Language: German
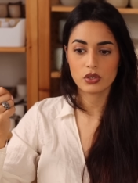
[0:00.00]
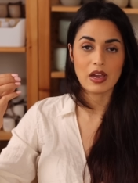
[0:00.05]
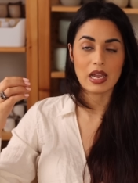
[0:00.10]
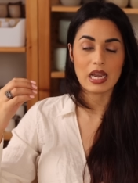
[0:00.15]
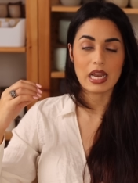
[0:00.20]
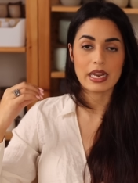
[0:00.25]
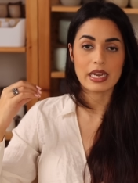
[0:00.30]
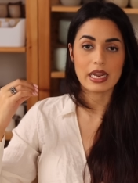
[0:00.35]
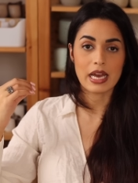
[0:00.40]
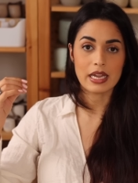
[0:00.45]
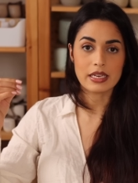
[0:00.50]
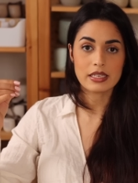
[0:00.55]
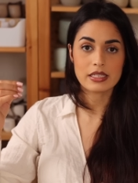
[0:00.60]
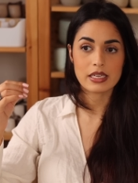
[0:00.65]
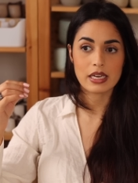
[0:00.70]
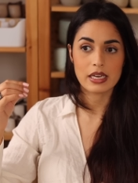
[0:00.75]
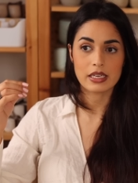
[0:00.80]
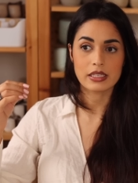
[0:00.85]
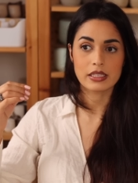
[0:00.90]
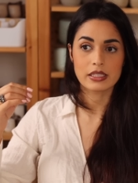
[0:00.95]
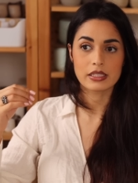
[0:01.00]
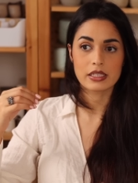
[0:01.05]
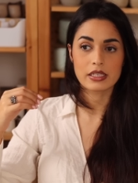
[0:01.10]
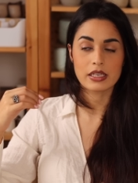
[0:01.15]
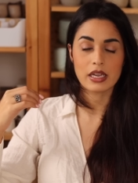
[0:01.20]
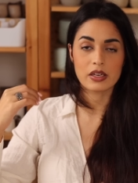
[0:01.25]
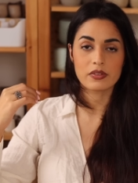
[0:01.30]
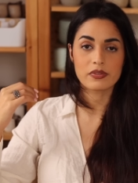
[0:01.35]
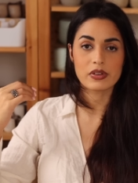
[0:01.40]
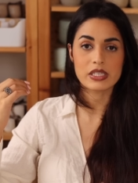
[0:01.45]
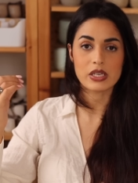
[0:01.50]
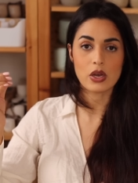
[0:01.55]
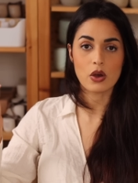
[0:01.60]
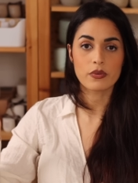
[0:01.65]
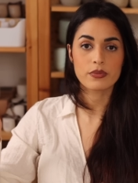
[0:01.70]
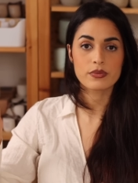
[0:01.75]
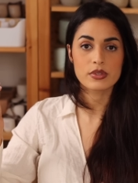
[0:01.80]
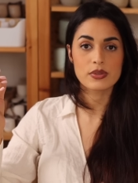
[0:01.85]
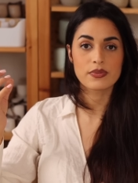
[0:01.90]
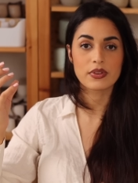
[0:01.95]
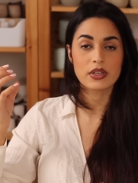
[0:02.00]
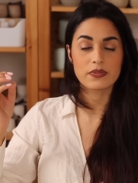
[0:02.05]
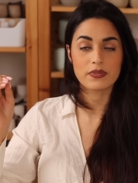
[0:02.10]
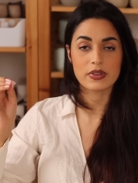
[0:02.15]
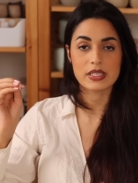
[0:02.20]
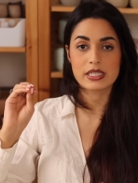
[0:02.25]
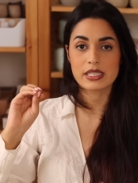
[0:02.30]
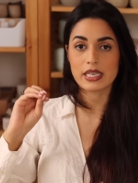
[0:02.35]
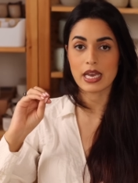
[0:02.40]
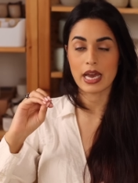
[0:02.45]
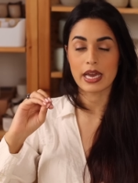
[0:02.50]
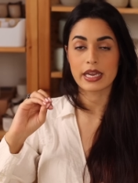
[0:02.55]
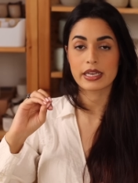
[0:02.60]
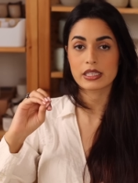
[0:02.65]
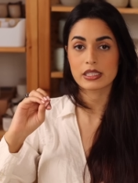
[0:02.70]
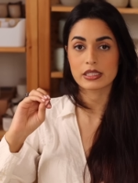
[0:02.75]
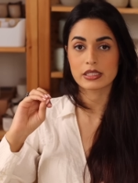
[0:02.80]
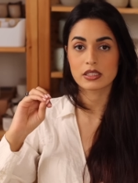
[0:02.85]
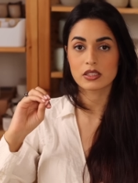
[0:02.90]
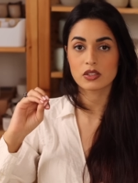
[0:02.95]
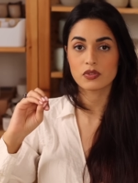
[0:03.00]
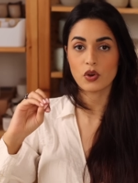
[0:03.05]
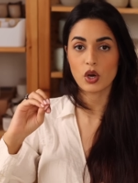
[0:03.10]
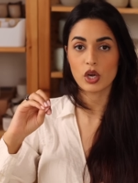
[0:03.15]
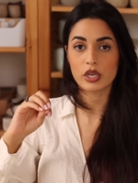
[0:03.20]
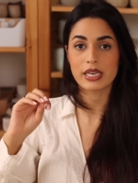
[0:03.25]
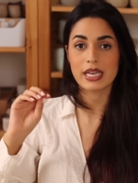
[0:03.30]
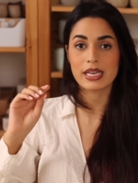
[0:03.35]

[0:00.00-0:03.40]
weil ein anderer ihnen etwas aufzwingt, was sie eigentlich nicht wollen.